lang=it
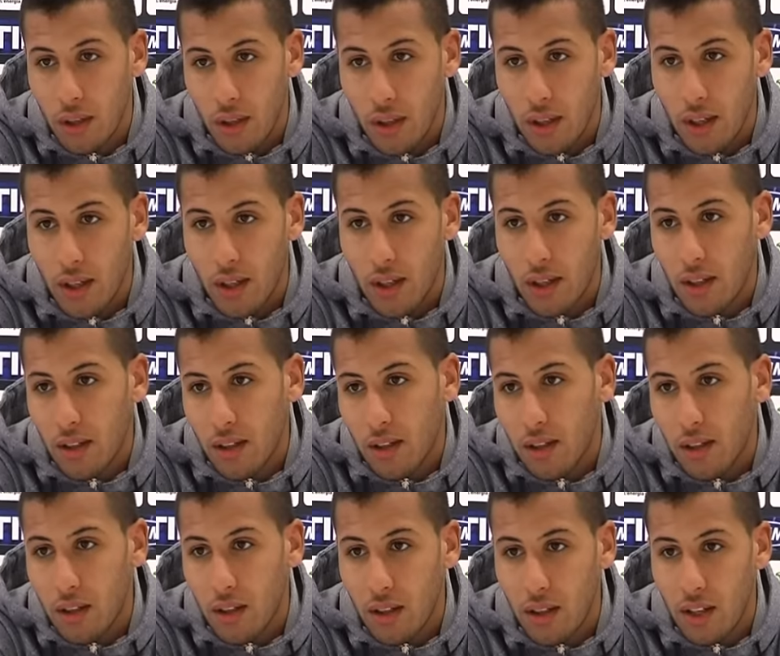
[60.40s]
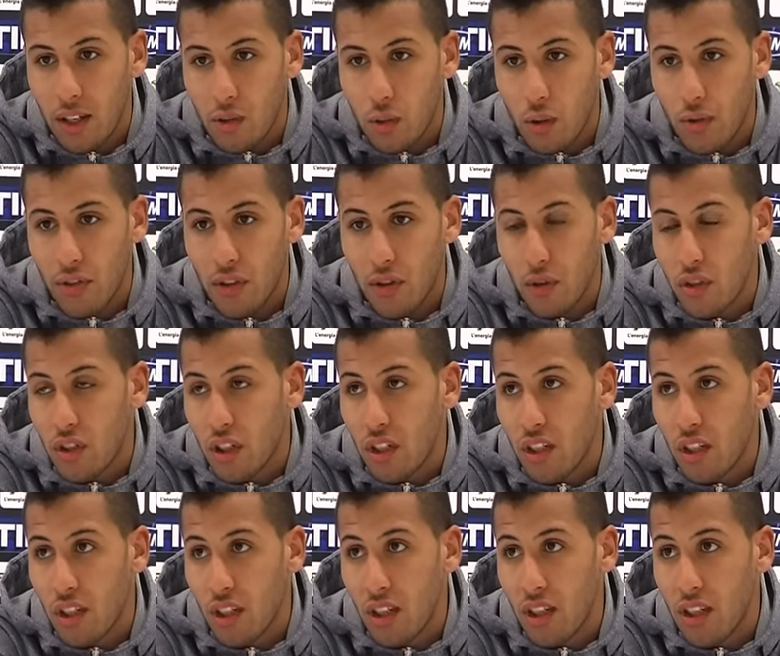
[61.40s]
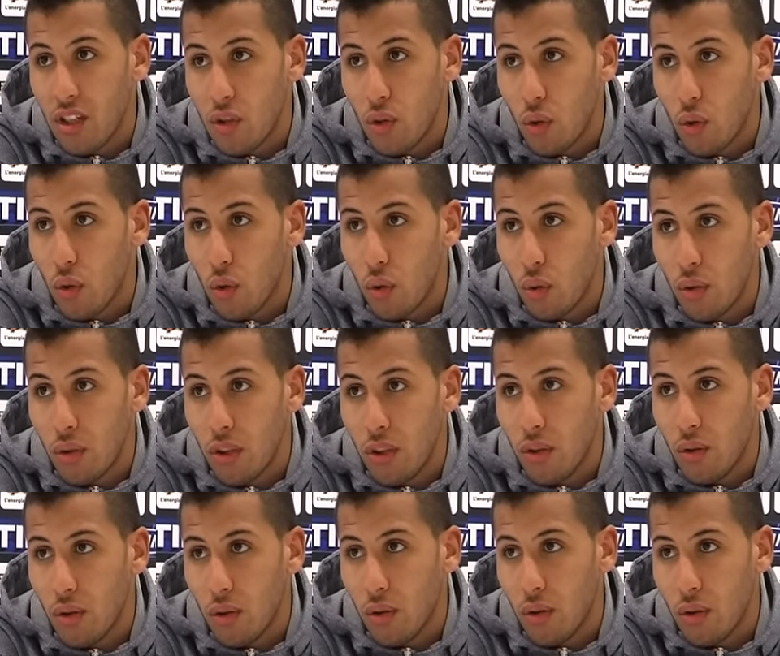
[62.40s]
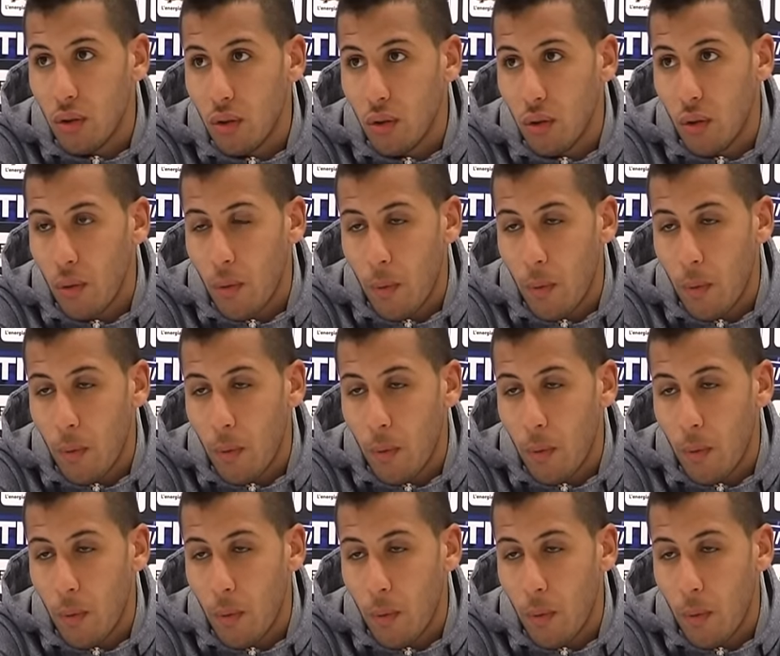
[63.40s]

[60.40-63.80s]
è, è la sua fiducia che, che, è in gioco, quindi io